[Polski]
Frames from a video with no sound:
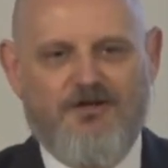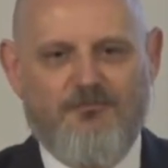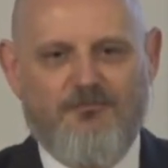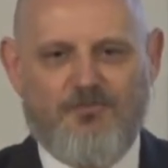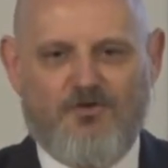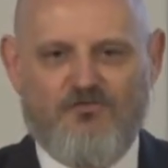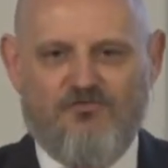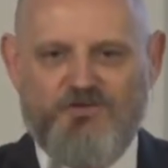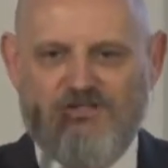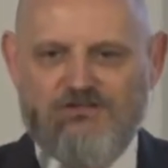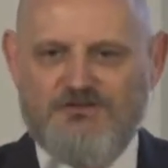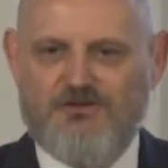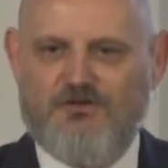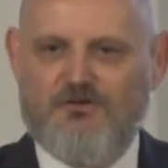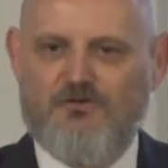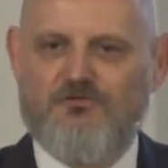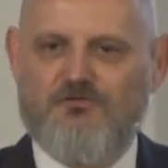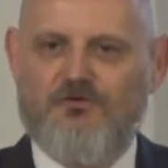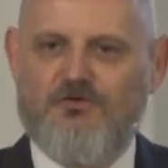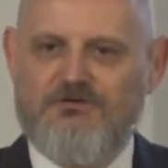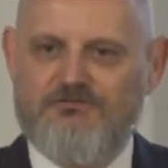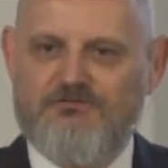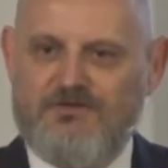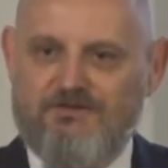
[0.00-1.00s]
profesorów
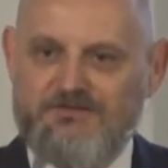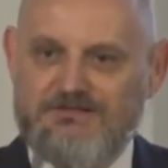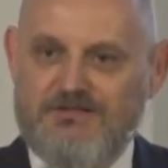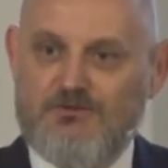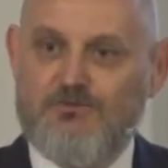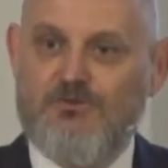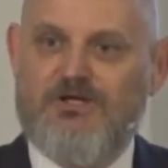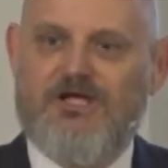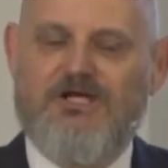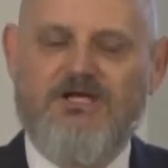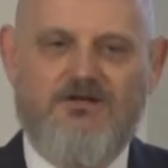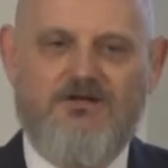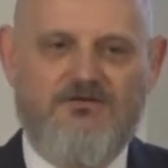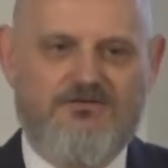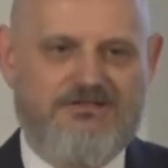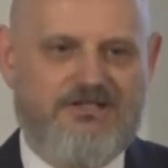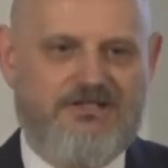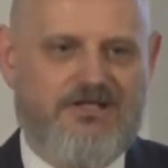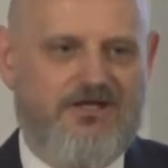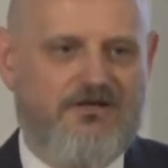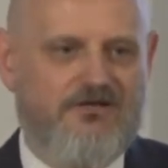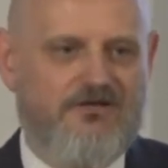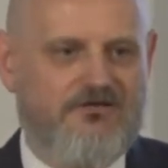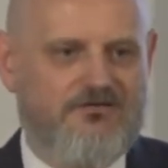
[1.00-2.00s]
Uniwersytetu
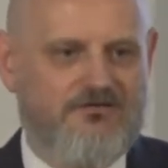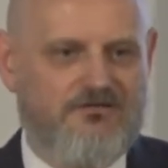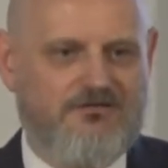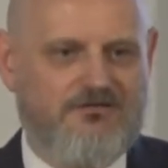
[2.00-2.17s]
Jagiellońskiego